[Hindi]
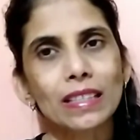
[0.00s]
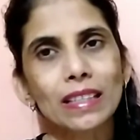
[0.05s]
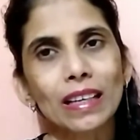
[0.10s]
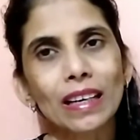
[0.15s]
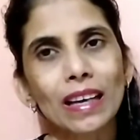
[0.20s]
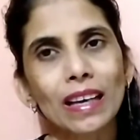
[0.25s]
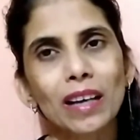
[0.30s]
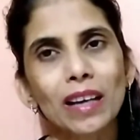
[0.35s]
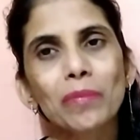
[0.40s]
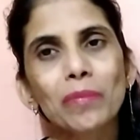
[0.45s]

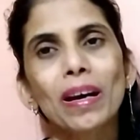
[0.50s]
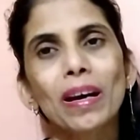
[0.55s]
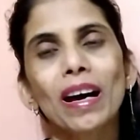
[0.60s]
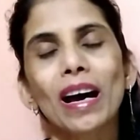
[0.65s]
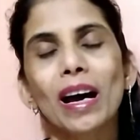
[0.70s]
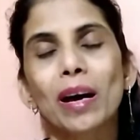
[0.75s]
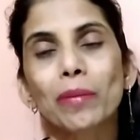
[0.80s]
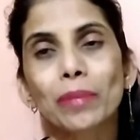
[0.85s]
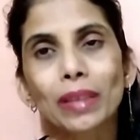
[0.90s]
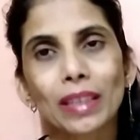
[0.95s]
सलाम
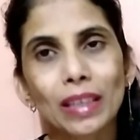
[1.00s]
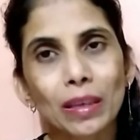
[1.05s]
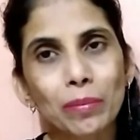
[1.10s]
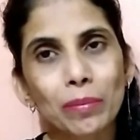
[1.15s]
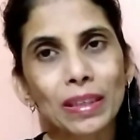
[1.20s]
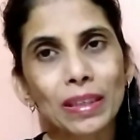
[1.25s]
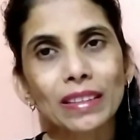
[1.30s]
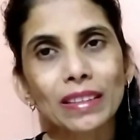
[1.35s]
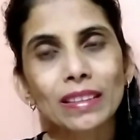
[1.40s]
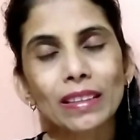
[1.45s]
आपके
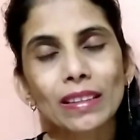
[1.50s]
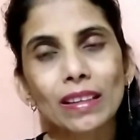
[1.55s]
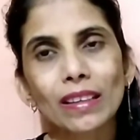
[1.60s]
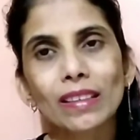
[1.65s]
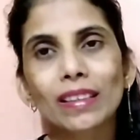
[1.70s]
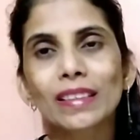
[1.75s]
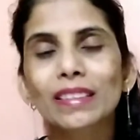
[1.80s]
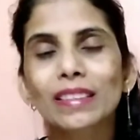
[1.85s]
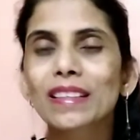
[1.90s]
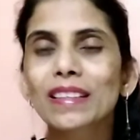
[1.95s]
अपने
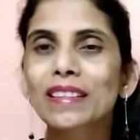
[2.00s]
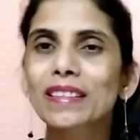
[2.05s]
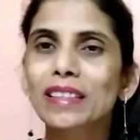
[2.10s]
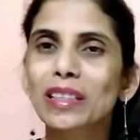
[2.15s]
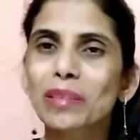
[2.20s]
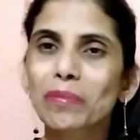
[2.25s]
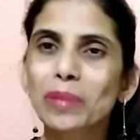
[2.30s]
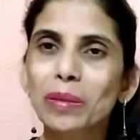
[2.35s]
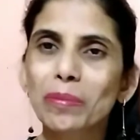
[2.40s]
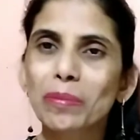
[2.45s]
चैनल नेचर
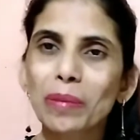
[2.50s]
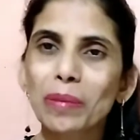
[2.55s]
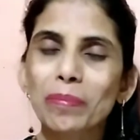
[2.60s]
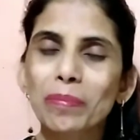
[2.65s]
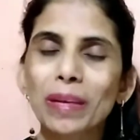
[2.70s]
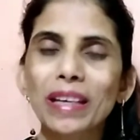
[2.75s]
स्क्रिप्ट में